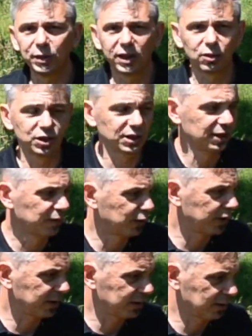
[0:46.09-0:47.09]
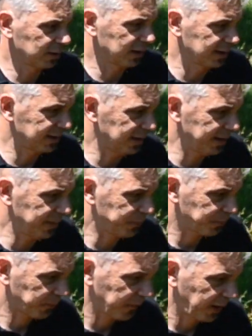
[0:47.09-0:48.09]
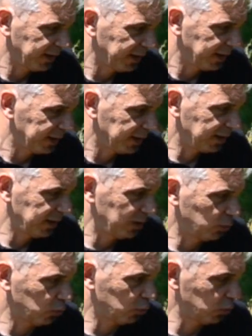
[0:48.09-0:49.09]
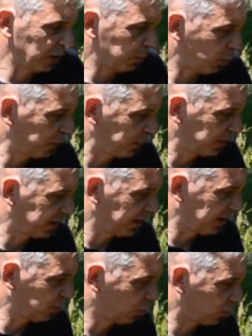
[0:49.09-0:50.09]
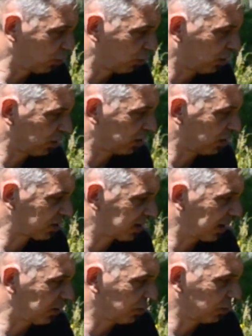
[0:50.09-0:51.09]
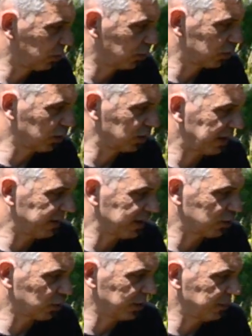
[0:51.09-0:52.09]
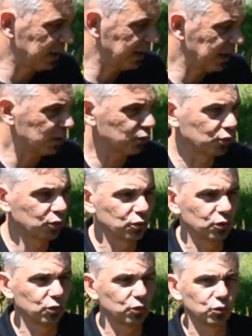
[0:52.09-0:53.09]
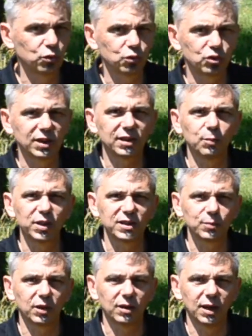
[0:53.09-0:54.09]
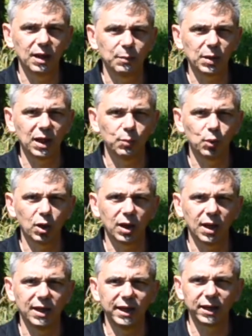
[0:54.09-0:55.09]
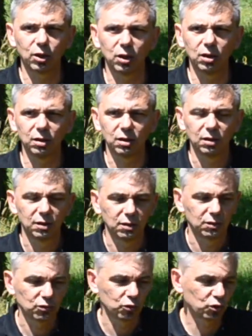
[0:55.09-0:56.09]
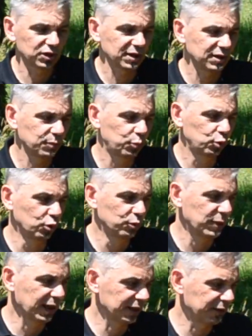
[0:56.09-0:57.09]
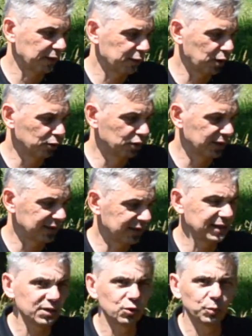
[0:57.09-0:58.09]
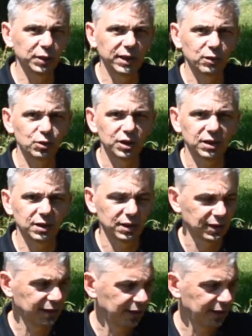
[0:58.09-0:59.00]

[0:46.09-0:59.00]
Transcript: pédagogiques qui vont être installés. Et on, a profité, donc, dans, ce cadre de ce travail sur les mares, de, de cet emplacement-là par rapport à l'école. Donc ça, c'est plutôt une mare qui va avoir une destination pédagogique